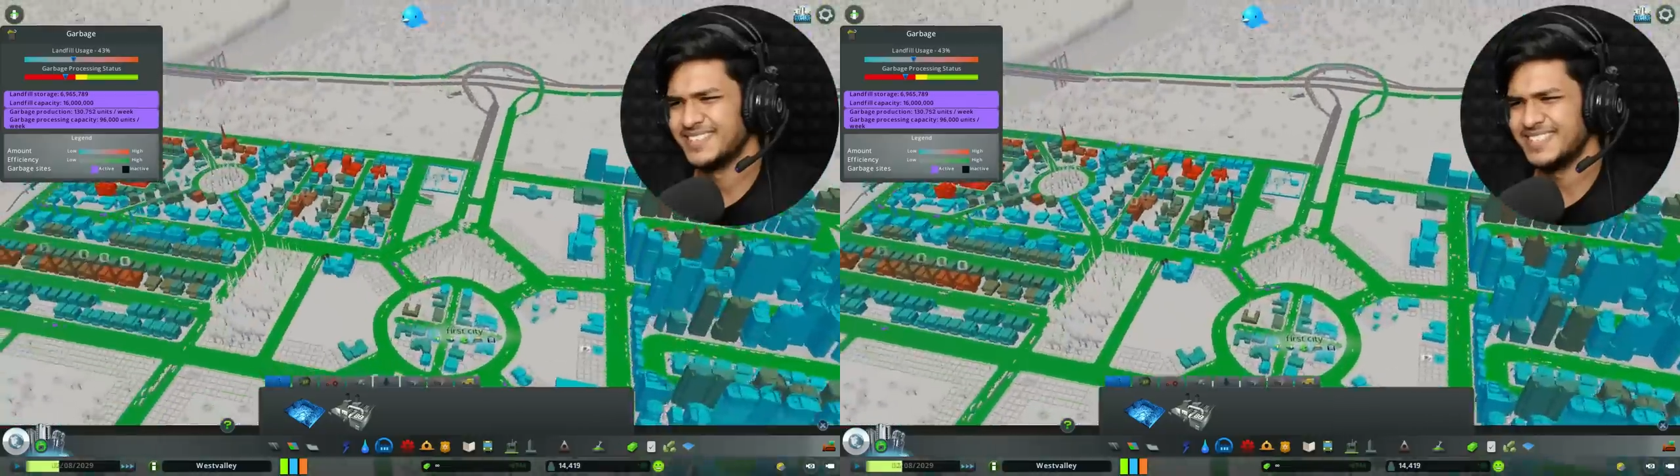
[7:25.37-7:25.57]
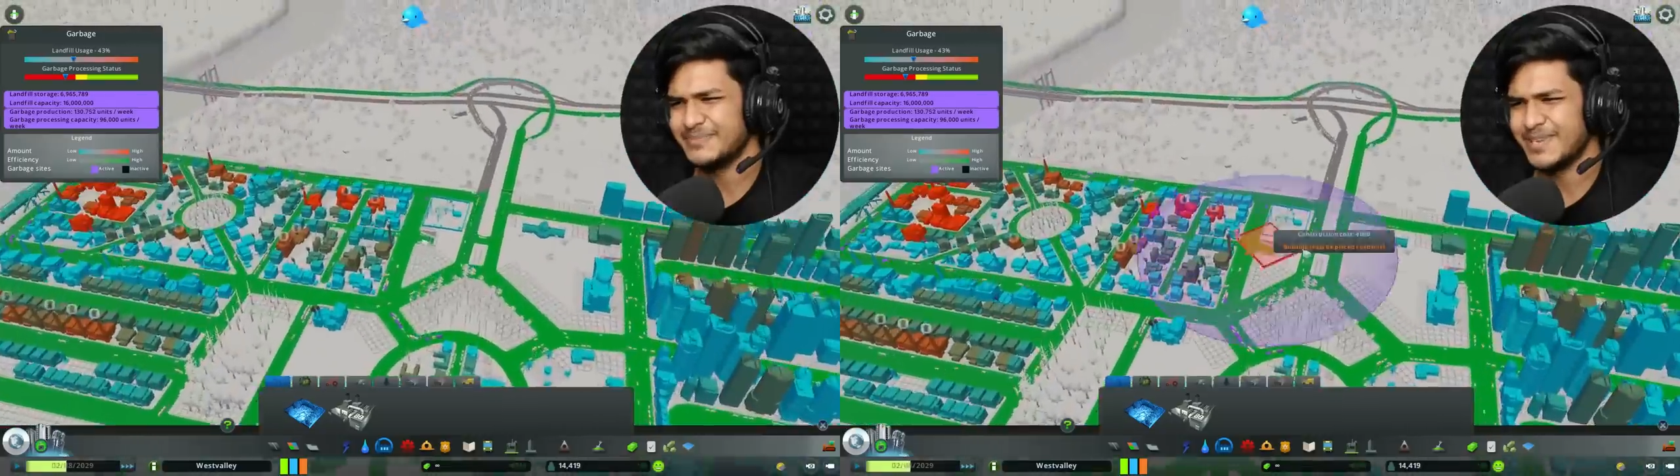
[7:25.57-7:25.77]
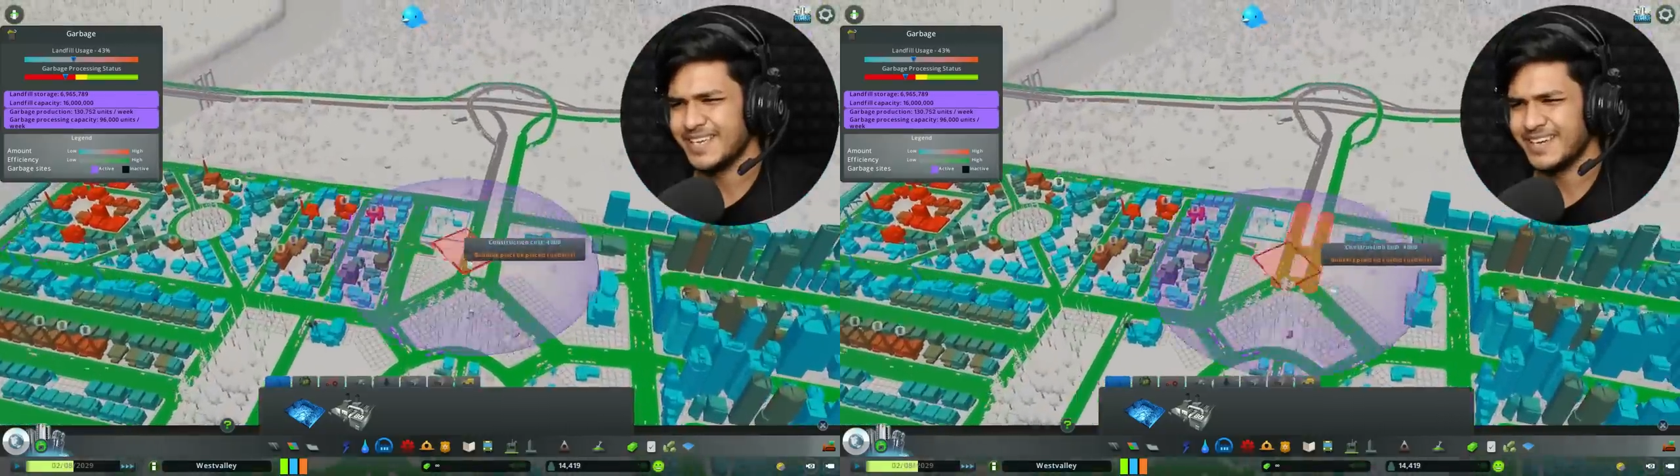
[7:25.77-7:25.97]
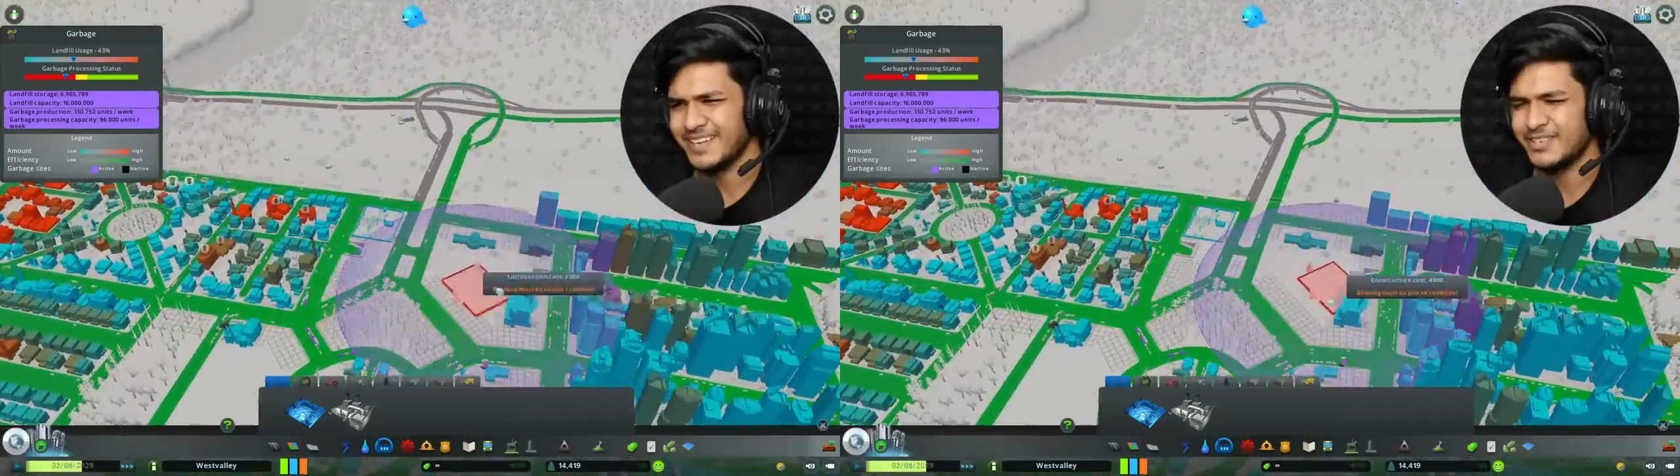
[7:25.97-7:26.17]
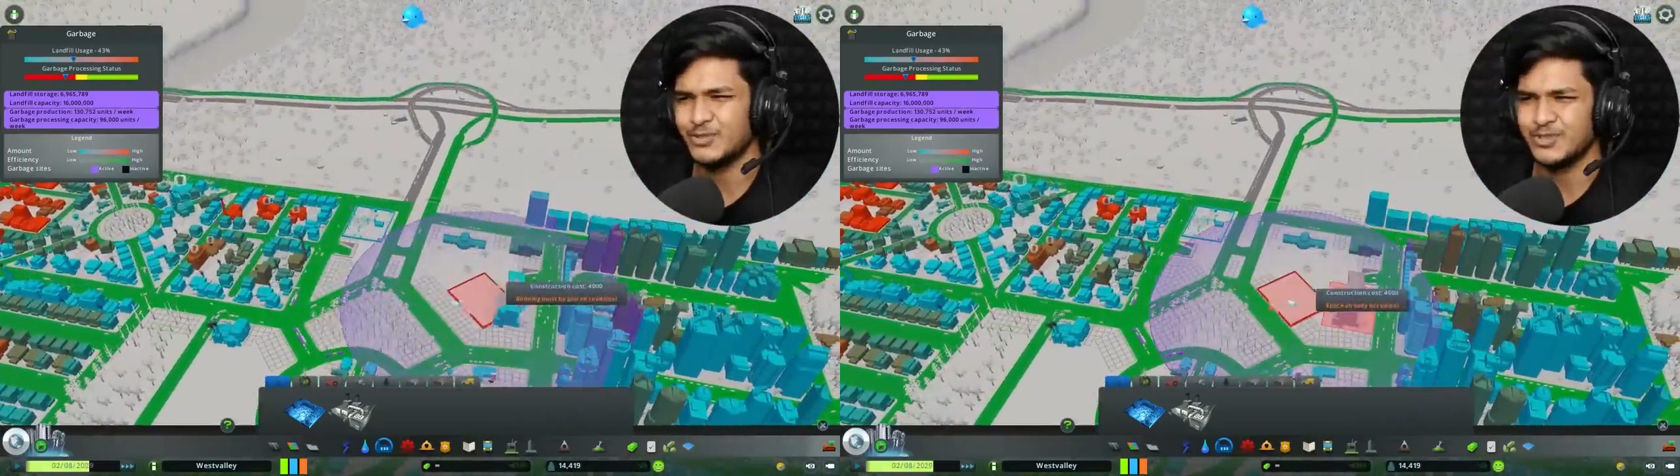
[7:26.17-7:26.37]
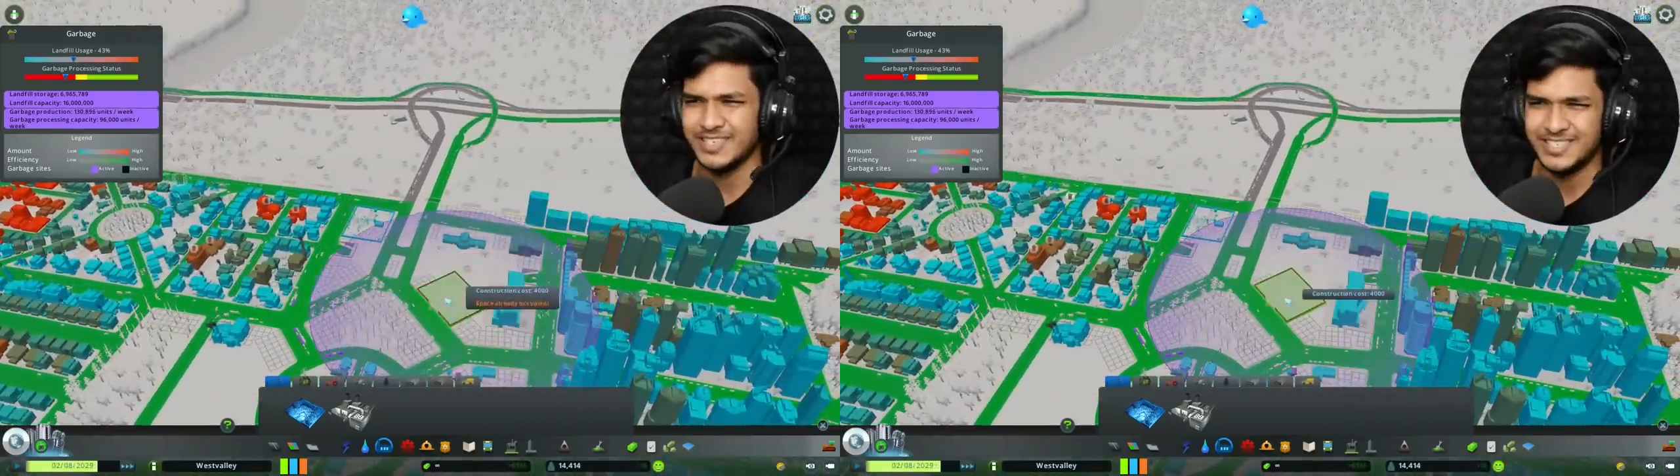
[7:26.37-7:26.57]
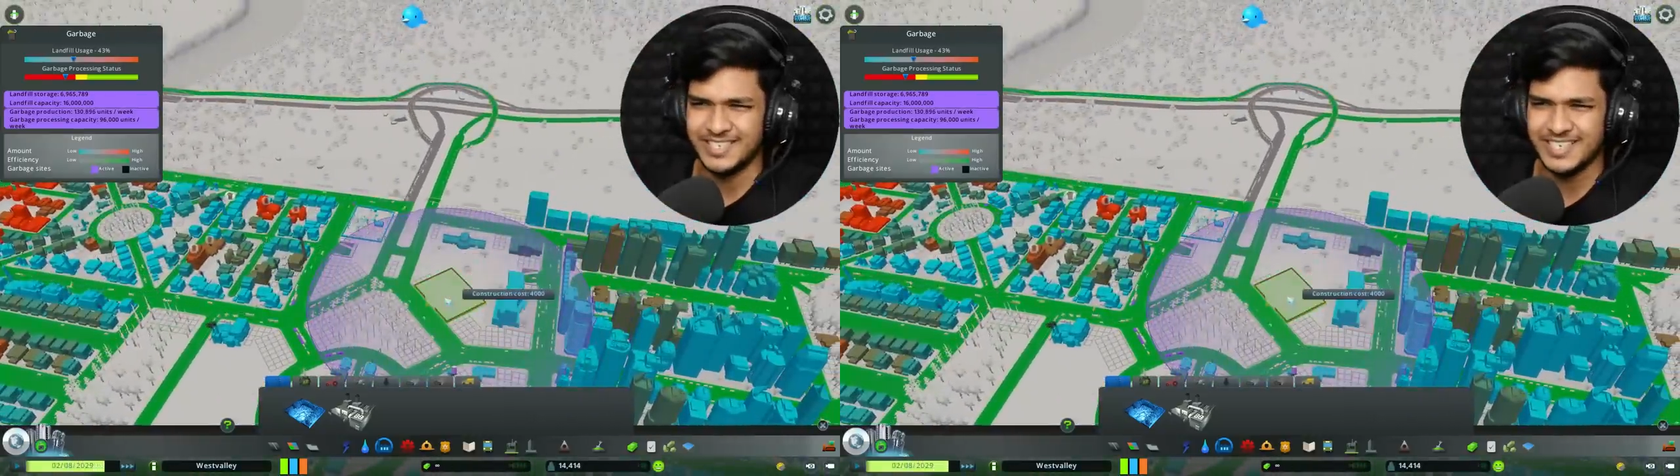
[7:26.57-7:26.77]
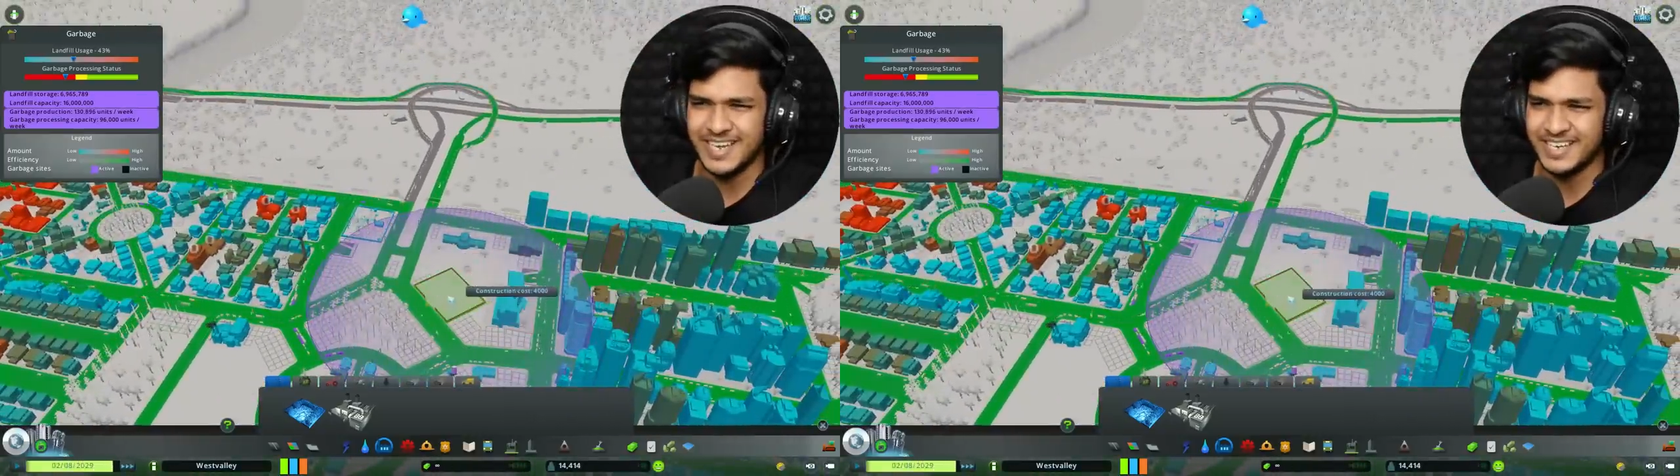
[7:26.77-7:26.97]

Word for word: गजीब लगेगा ना यू नो सिटी के